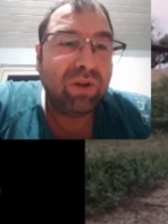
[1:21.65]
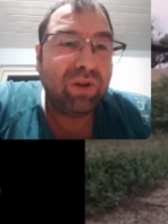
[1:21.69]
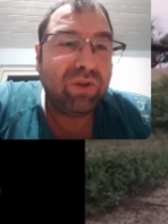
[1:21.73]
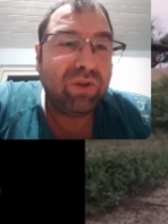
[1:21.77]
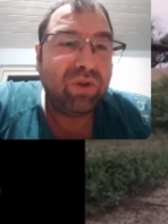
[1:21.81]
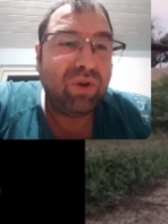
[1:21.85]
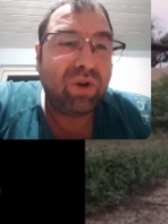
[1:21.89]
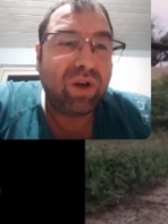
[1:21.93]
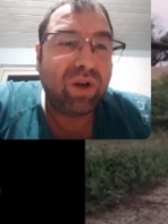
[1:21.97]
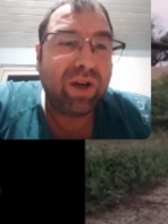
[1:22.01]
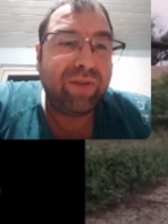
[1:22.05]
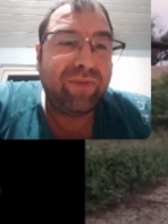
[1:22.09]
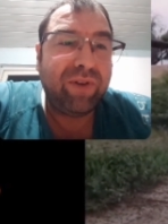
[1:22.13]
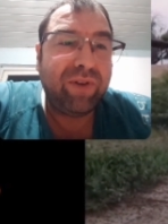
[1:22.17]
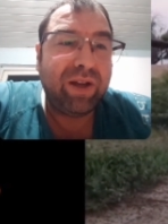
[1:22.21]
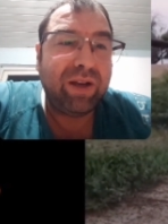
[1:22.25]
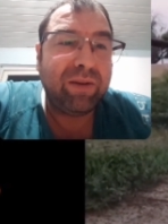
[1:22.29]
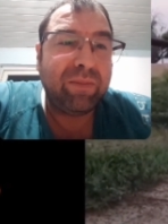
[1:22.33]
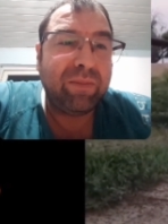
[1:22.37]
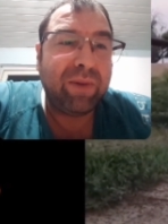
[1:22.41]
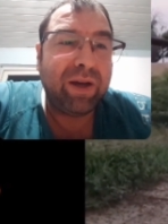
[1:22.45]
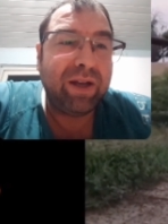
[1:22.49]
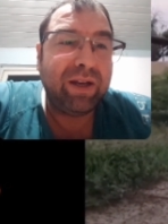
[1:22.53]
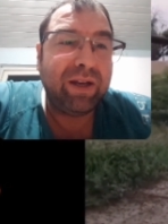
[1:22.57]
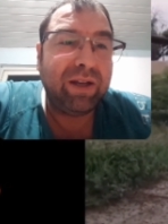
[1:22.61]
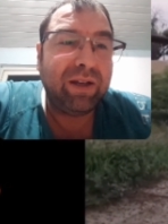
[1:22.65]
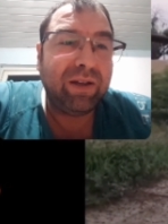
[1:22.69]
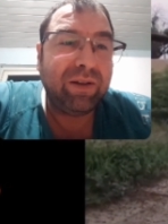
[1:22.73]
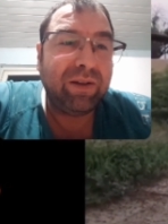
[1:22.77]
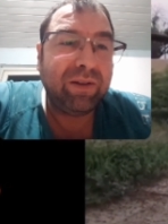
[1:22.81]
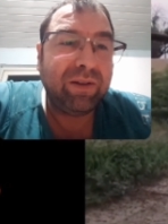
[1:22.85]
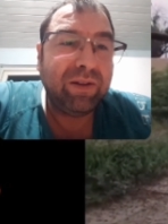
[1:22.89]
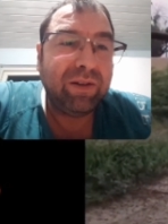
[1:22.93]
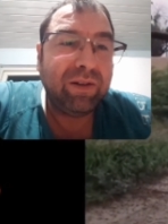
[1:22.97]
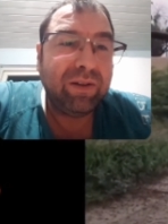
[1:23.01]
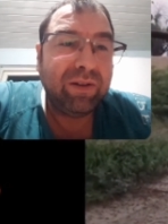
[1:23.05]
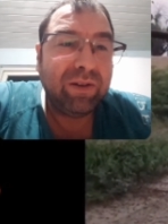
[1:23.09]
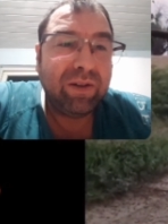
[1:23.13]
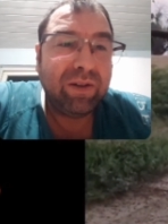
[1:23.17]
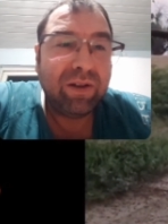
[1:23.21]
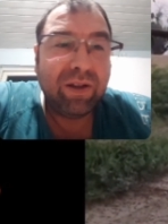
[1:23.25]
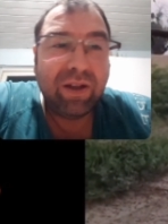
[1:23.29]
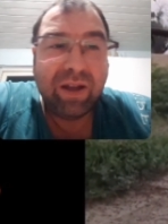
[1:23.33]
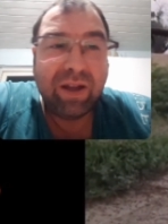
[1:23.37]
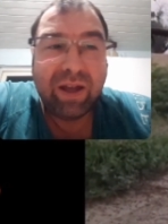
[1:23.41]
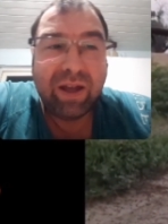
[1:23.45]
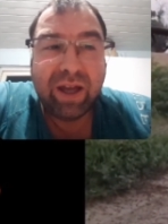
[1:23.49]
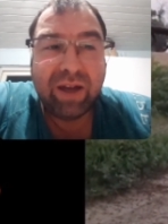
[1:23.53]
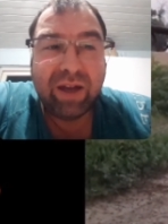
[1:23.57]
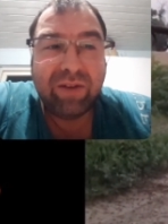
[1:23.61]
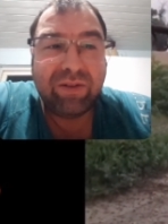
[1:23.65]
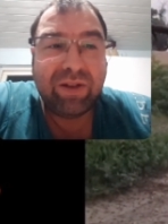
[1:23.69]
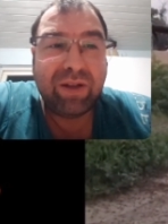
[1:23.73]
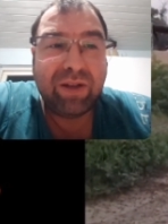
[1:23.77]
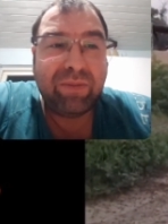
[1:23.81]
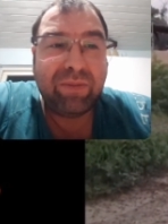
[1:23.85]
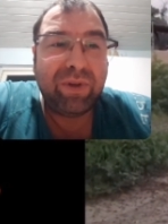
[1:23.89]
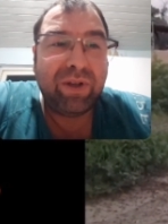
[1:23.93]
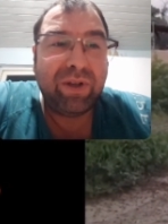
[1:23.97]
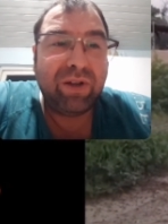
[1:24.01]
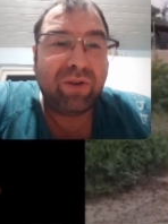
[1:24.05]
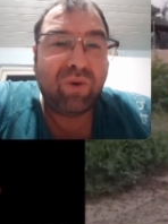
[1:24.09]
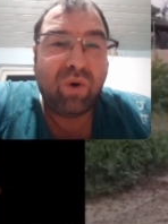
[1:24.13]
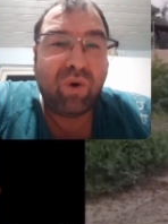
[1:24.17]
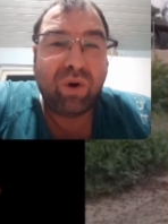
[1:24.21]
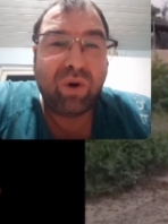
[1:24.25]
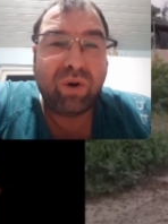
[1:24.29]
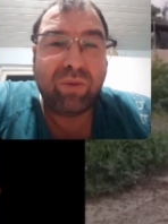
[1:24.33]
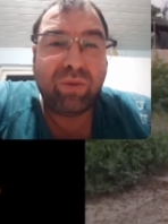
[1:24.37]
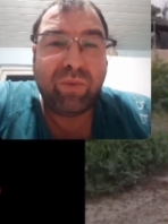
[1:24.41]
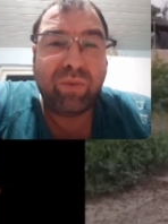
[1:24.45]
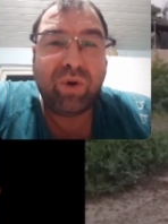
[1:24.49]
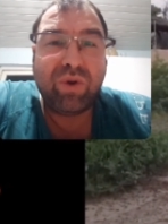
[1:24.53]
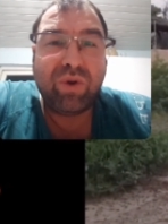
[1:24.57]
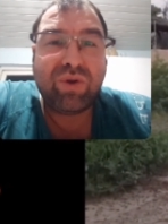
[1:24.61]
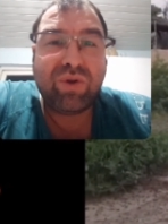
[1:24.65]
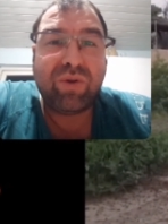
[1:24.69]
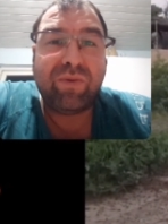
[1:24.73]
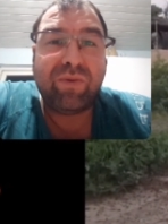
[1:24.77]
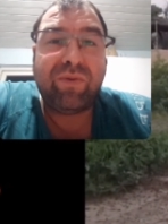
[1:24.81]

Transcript: Yok efendim hani evde bir koruma olsun